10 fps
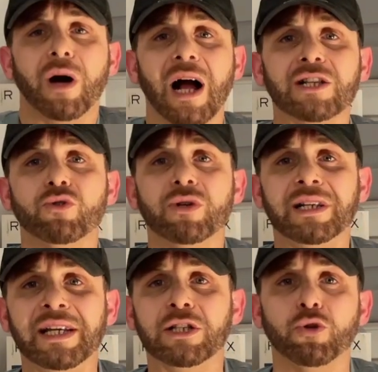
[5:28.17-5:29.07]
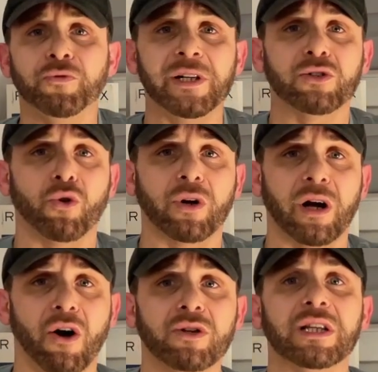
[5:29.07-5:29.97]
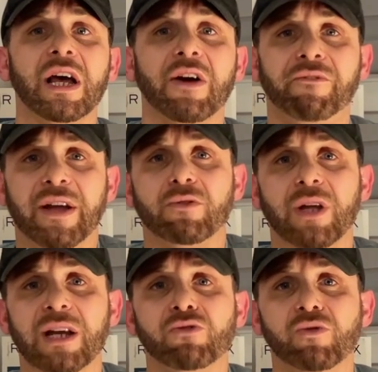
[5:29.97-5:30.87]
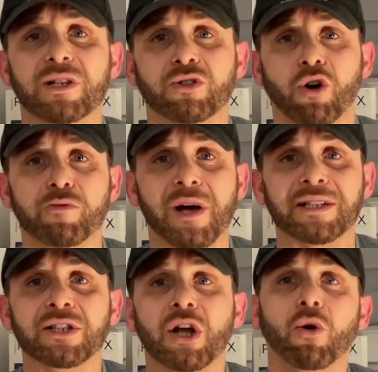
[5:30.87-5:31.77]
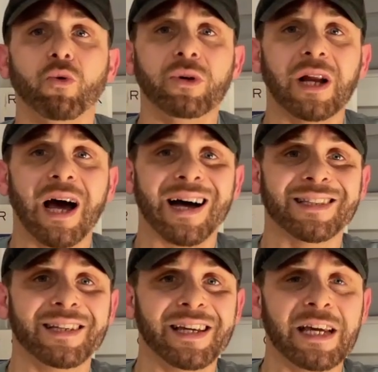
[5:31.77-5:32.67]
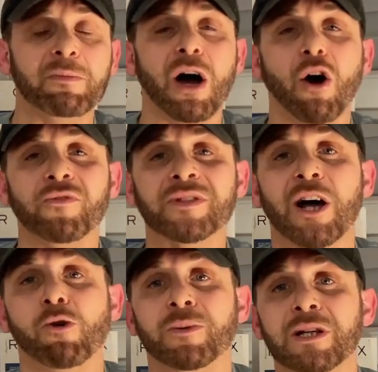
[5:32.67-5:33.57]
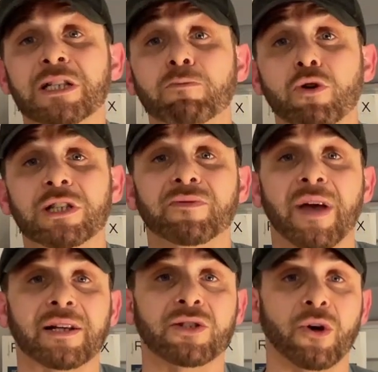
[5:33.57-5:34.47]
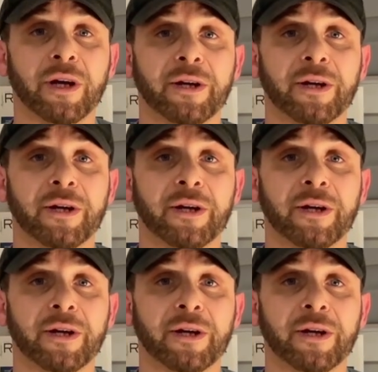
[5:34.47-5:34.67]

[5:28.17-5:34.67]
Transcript: also nie zu viel Druck aus, wenn du deine Uhr säuberst und achte immer auf sauberes Putzwerkzeug.